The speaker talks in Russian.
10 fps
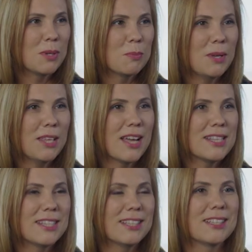
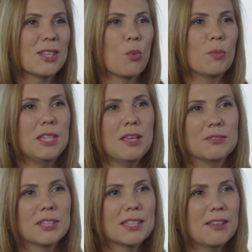мероприятии, на таком
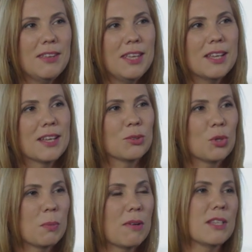дне вдохновения,
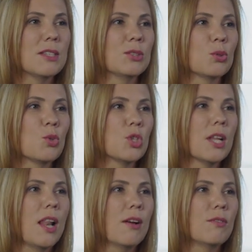который проводился
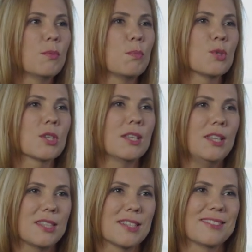уже для
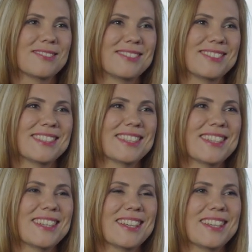выпускниц
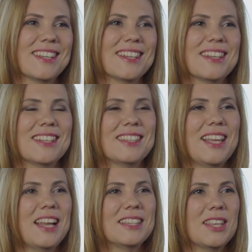э,
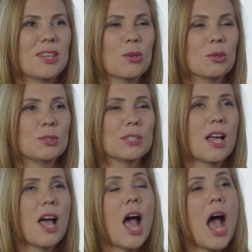отеля Tech Girls.
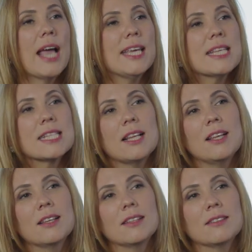А
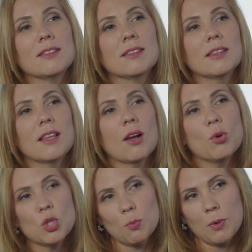если
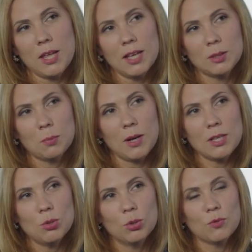такой же проект
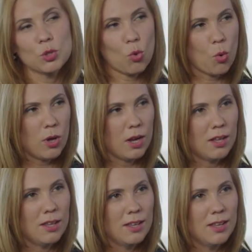пройдет
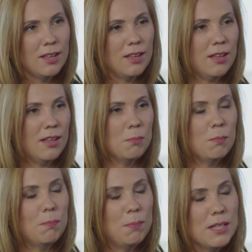вскоре, э,
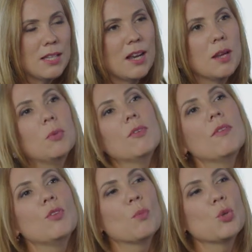приняли ли бы
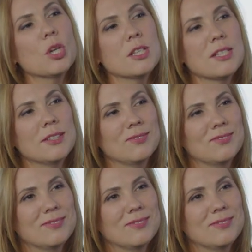вы в нем участие?